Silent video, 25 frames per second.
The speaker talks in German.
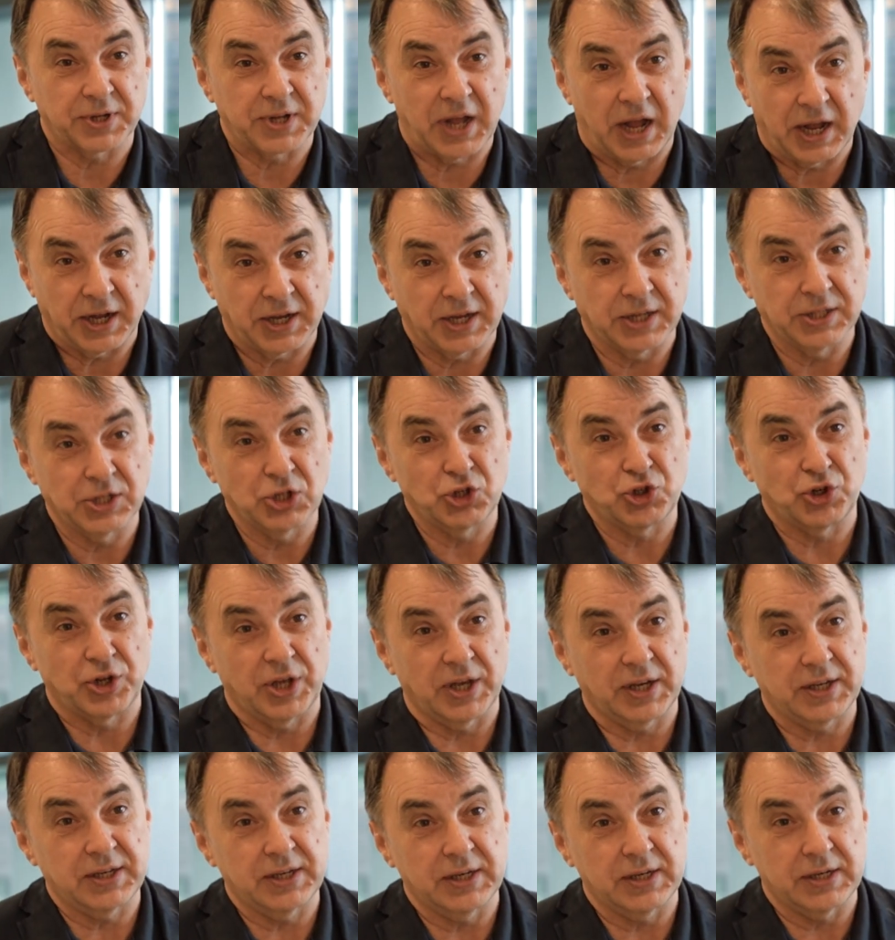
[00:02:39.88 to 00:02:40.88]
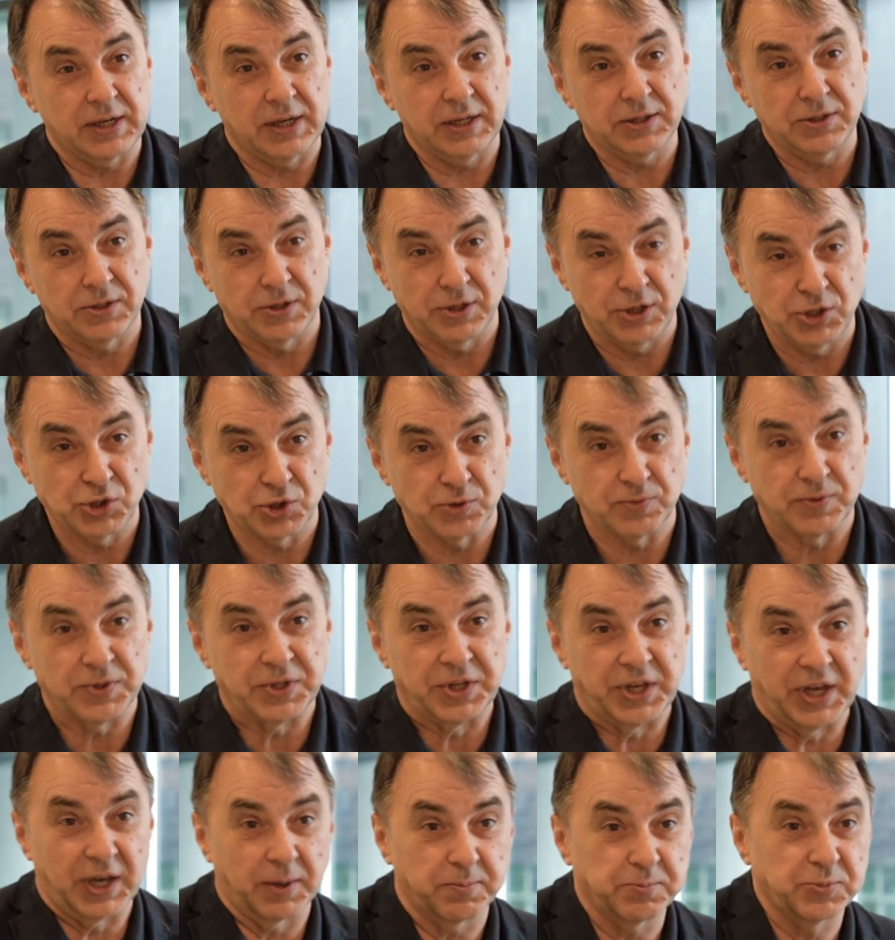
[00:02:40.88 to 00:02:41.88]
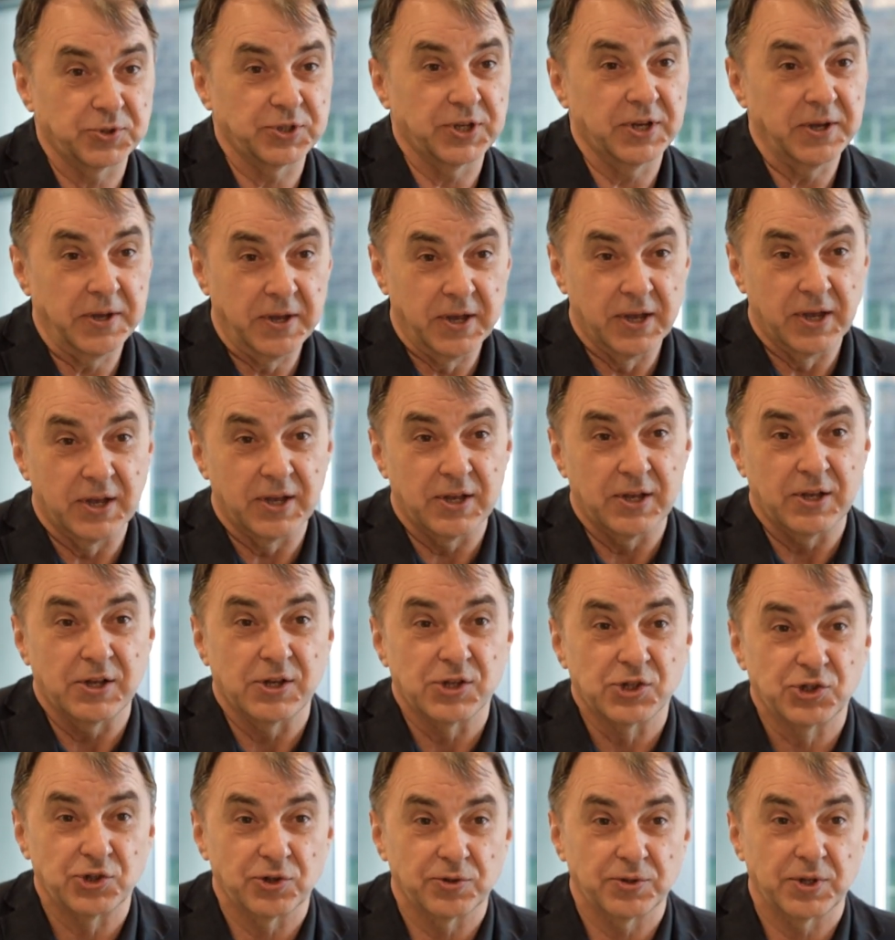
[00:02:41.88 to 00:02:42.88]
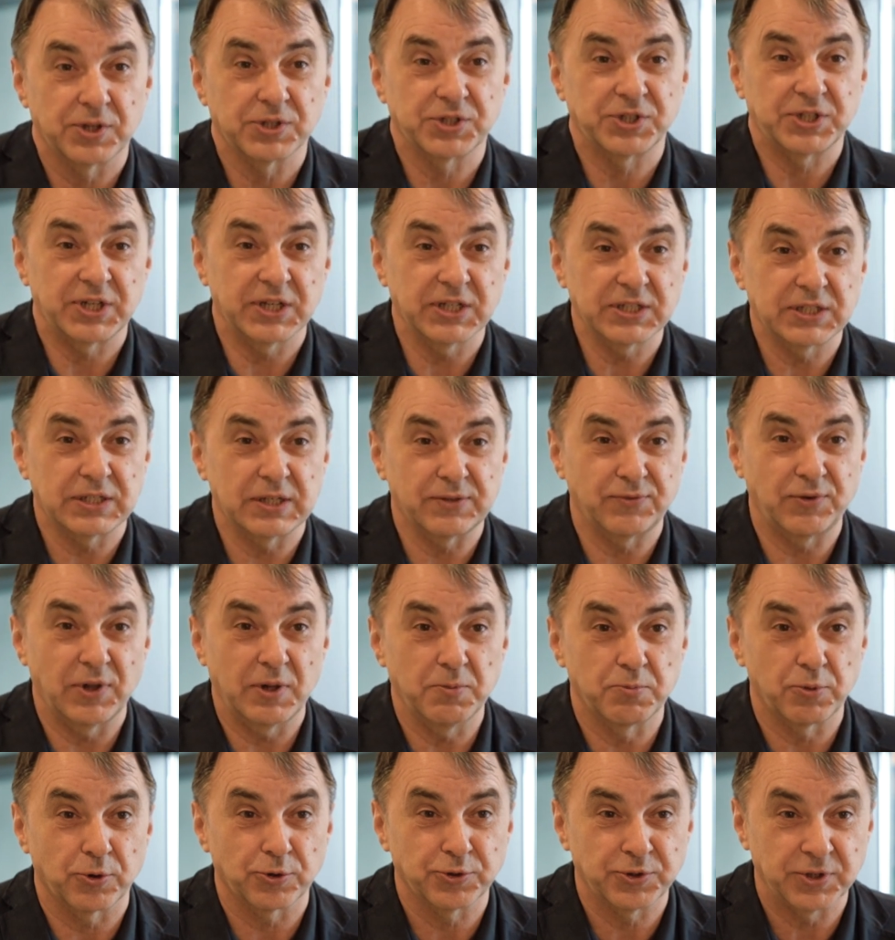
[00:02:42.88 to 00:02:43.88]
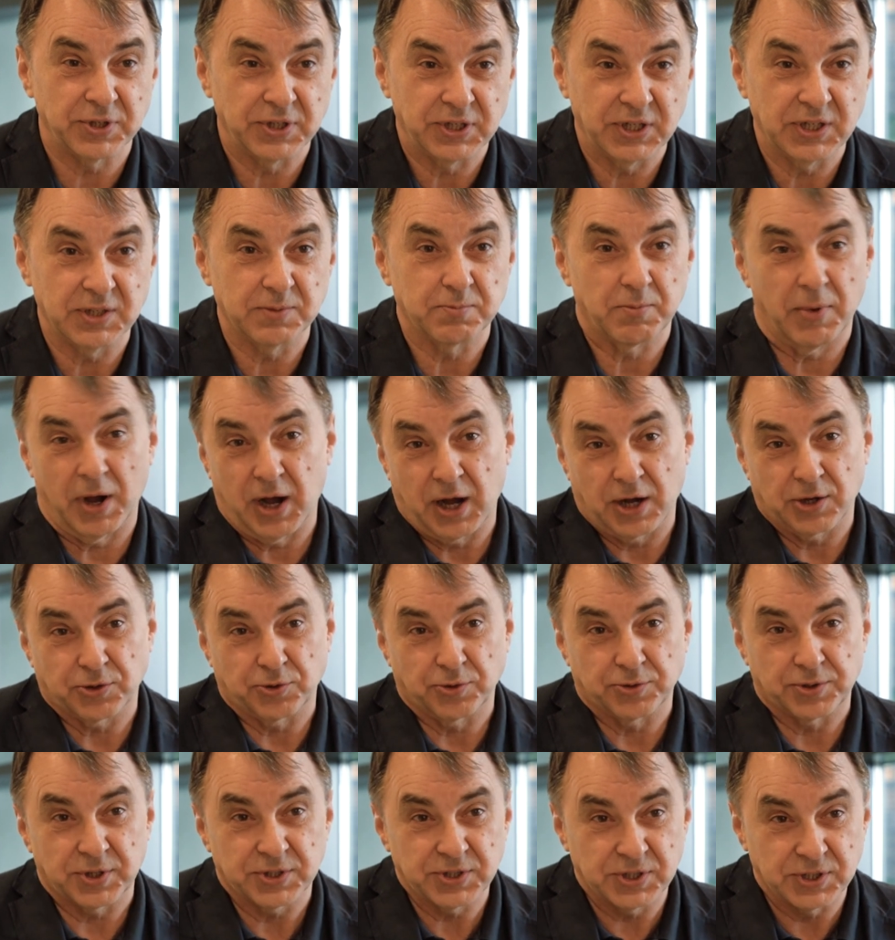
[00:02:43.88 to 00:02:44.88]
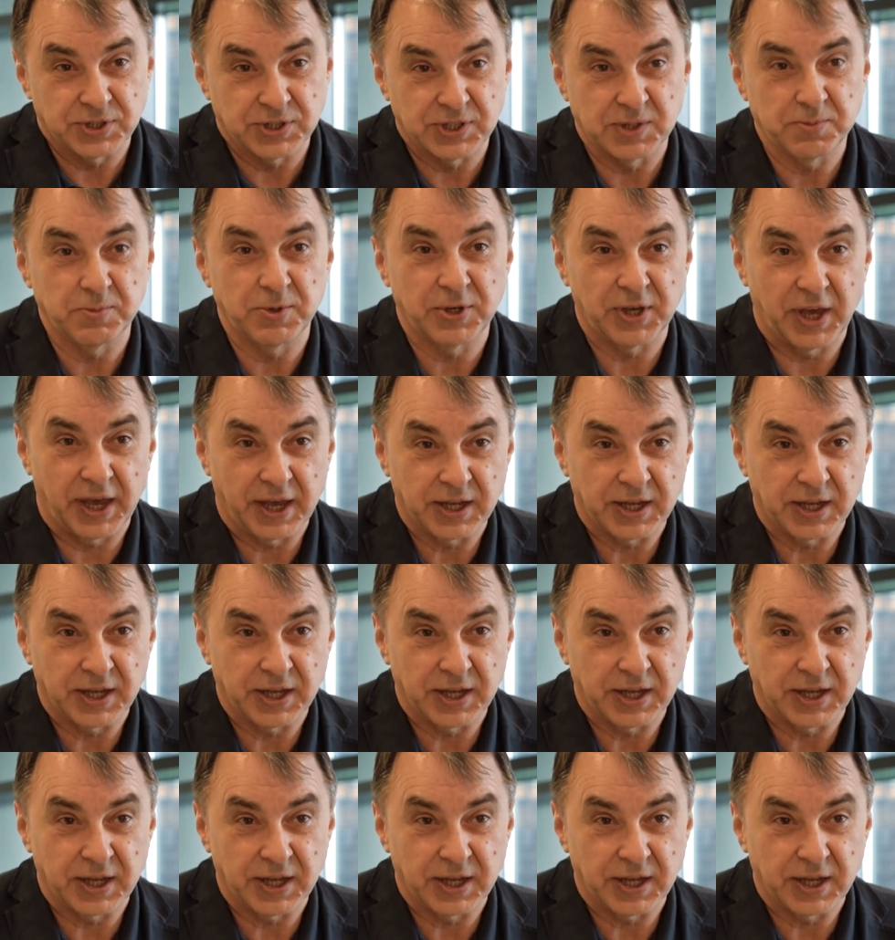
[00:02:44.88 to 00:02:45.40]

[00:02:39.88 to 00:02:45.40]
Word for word: gar keine Stärke hat, nicht so wie die Erbse, sondern sehr, sehr viel Protein macht. Und das ist ziemlich